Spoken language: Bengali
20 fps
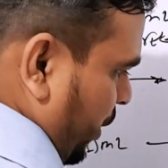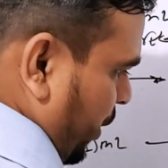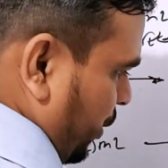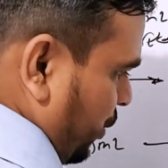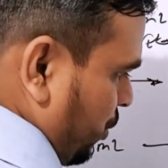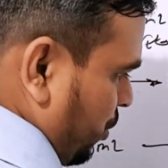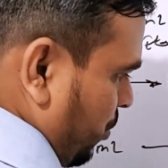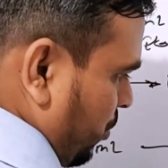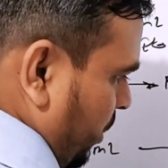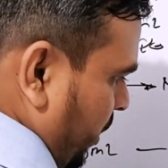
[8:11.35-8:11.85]

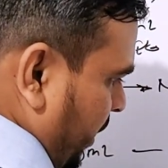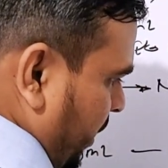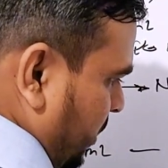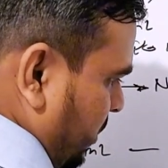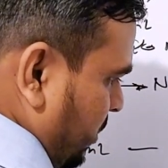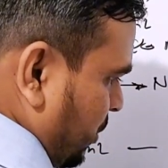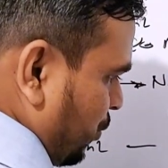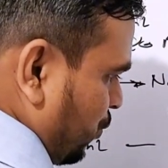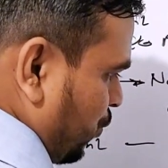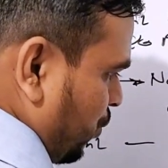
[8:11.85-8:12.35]
এই দ্রবণে
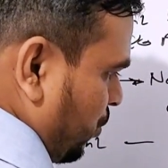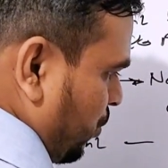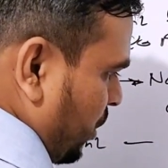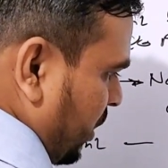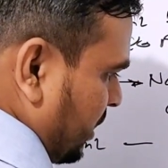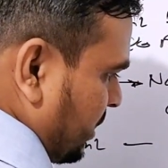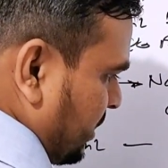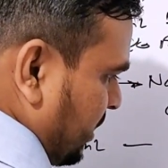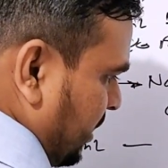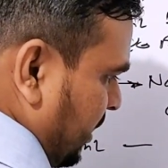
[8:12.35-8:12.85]
একটা
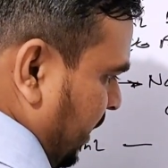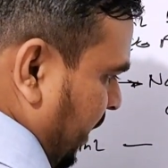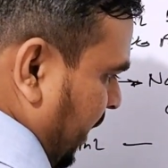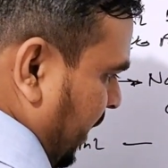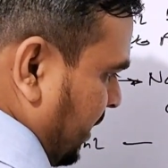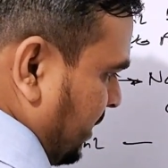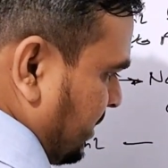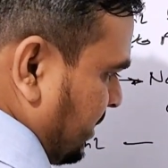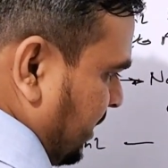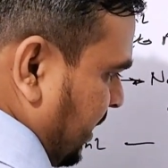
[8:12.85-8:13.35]
দুর্বল অ্যাসিড
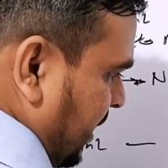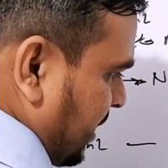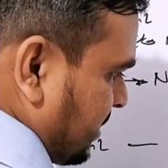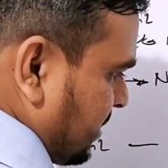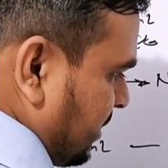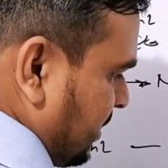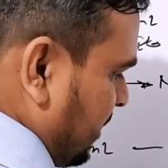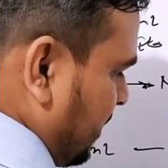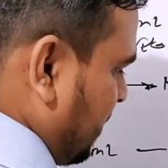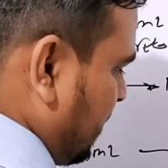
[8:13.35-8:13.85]
এইসে
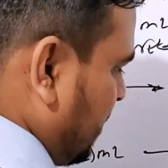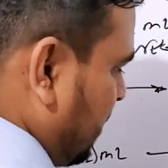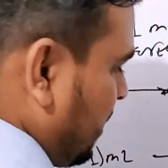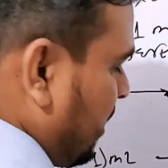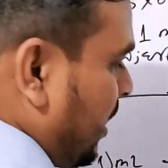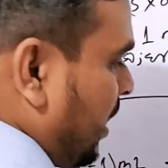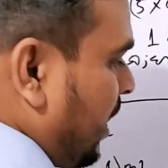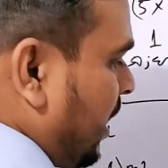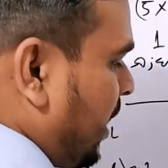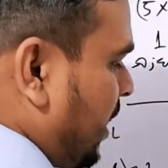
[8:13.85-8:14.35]
আছে
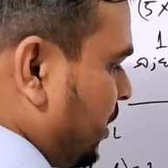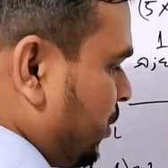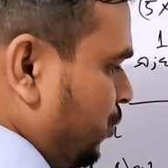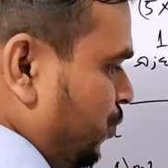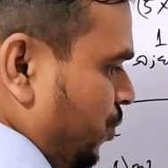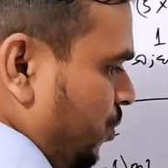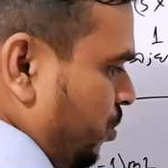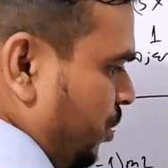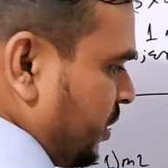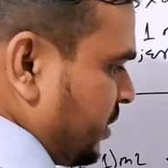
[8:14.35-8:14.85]
আর
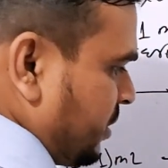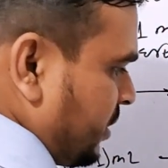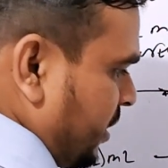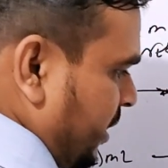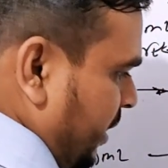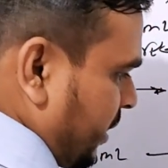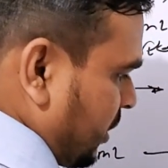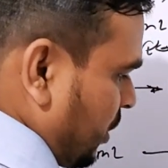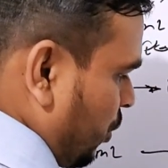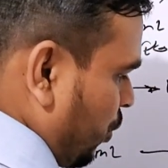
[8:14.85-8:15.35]
দুর্বল
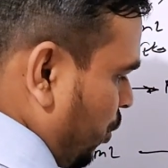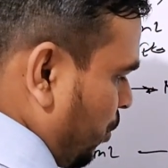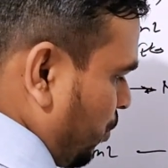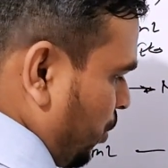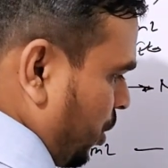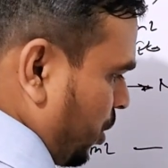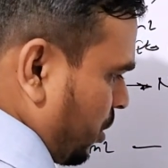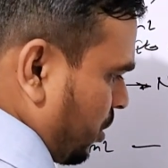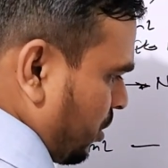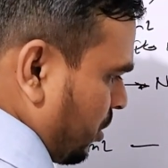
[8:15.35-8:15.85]
অ্যাসিডের একটা
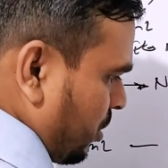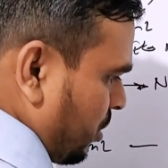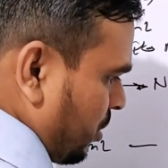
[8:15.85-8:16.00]
লবণ